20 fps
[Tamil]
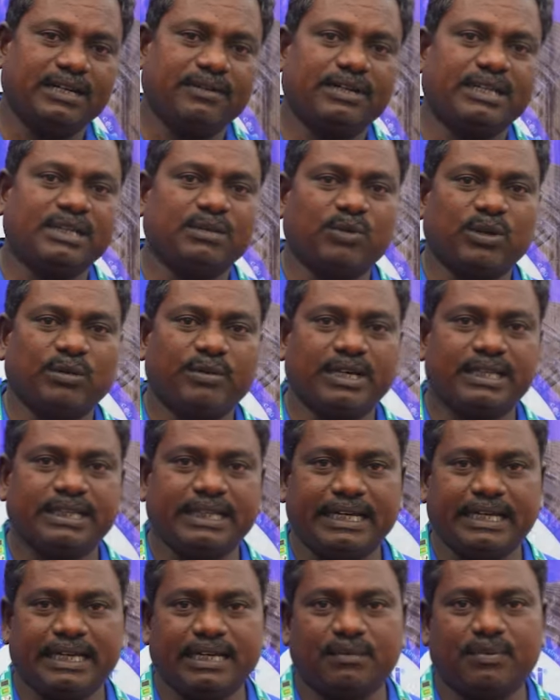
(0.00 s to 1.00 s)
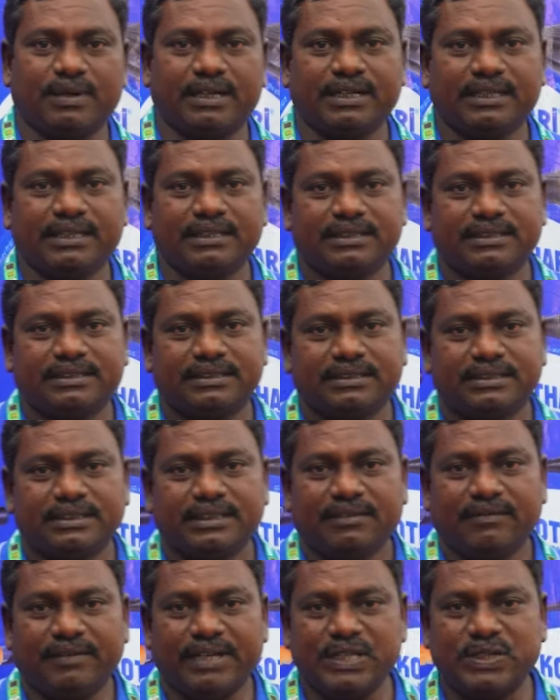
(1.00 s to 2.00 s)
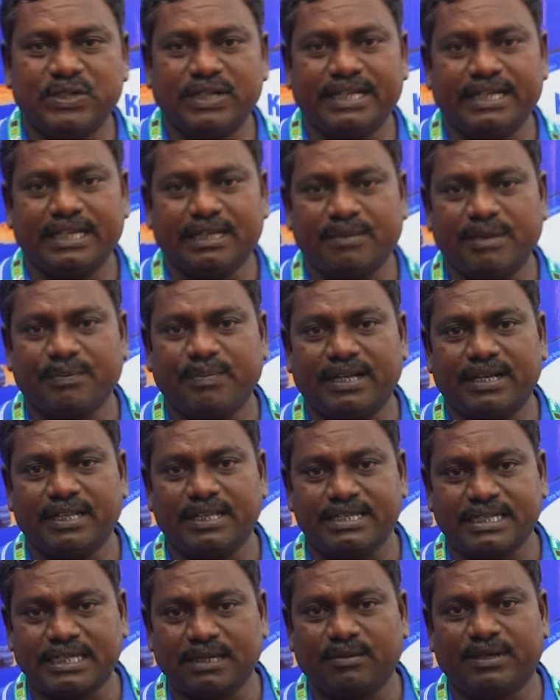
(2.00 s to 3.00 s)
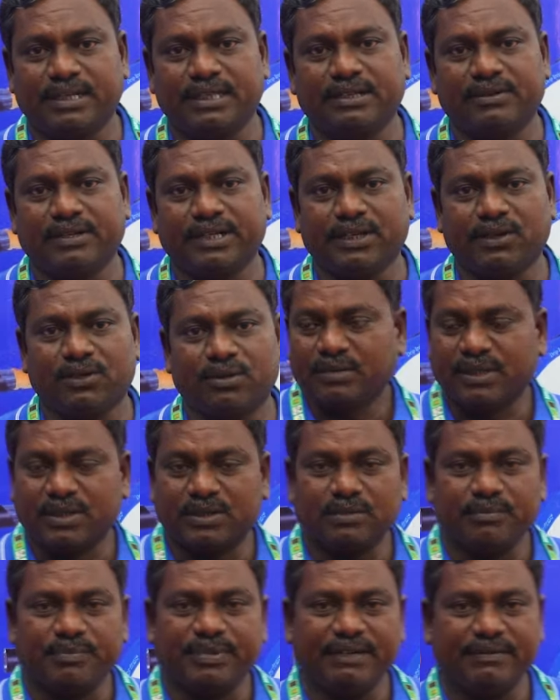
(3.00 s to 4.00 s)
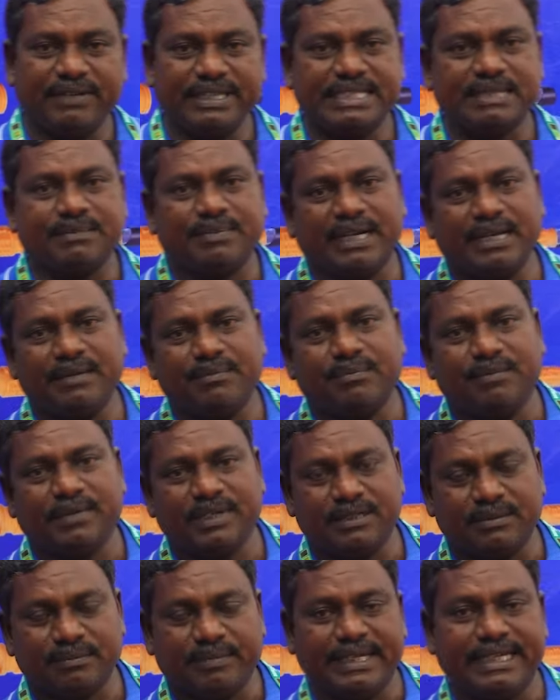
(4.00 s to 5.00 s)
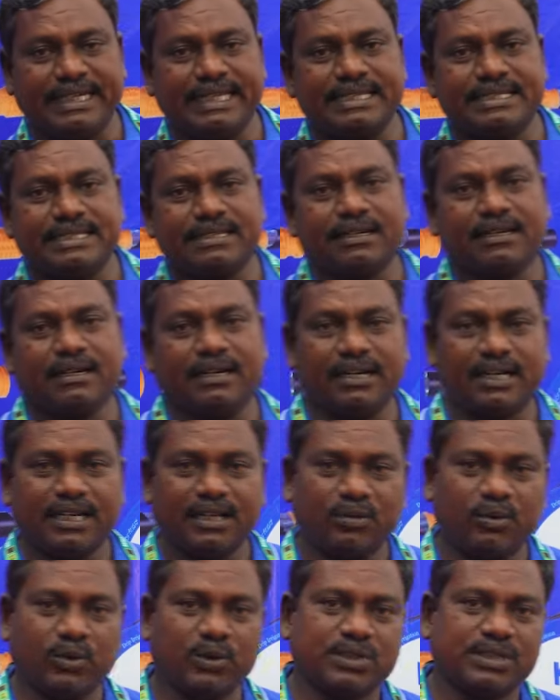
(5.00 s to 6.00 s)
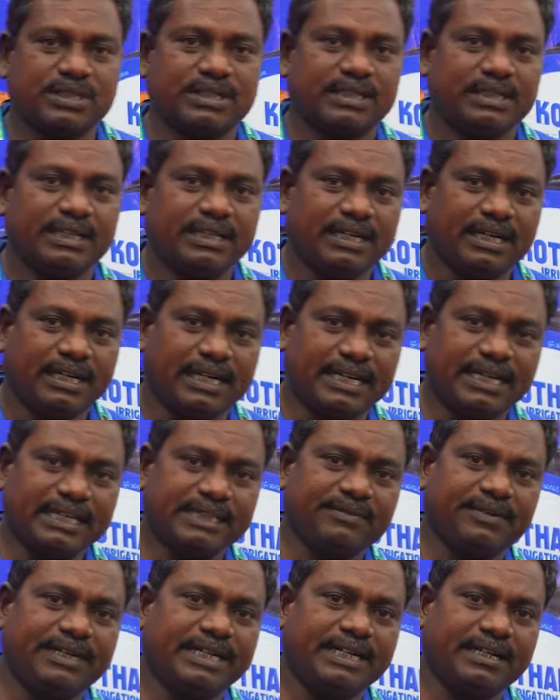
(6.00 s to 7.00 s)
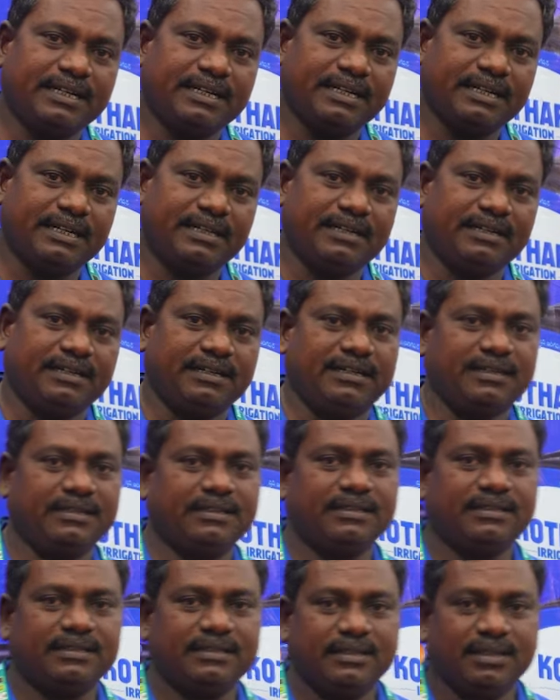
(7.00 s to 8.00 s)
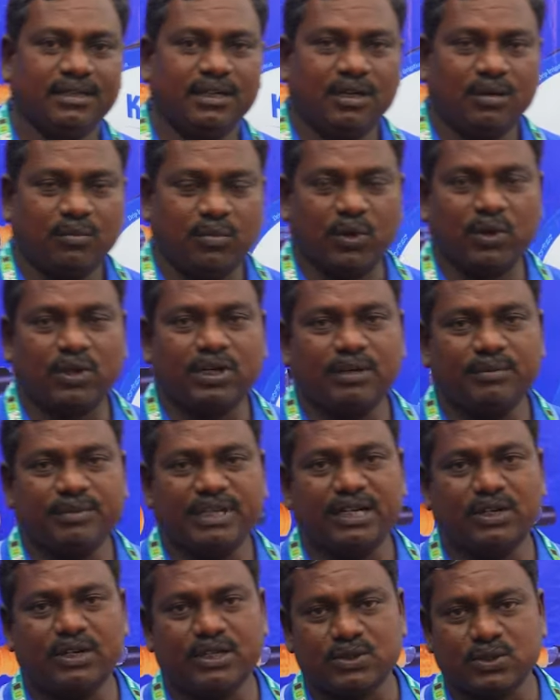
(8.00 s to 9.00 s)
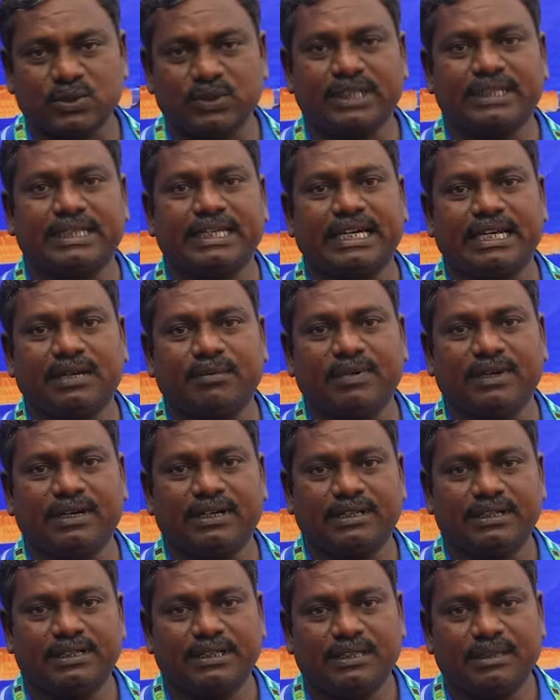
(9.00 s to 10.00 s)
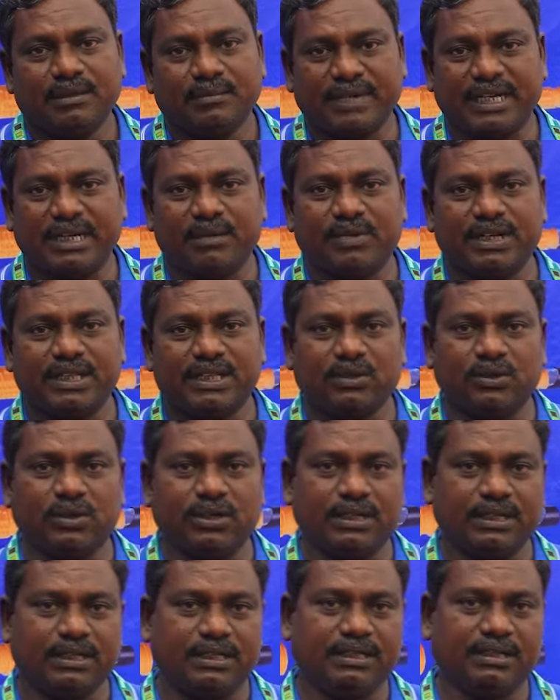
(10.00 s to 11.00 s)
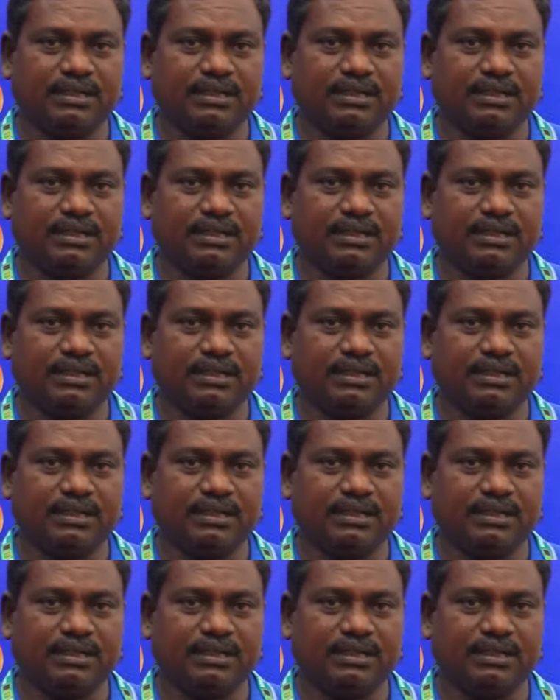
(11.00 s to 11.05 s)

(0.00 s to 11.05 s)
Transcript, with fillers: நிறுவனத்தின் மூலமாக தயாரிக்கப்பட்டு வெஞ்சுரி என்ற அமைப்பானதை செயல்படுத்தி வருகிறோம் மற்றும் பிவிசி பைப் மற்றும் பிட்டிங்ஸ் கார்டன் ஹோஸ் அனைத்து வகையான பொருட்களும் எங்களுடைய சொந்த தயாரிப்பில் பயன்படுத்தி கொண்டு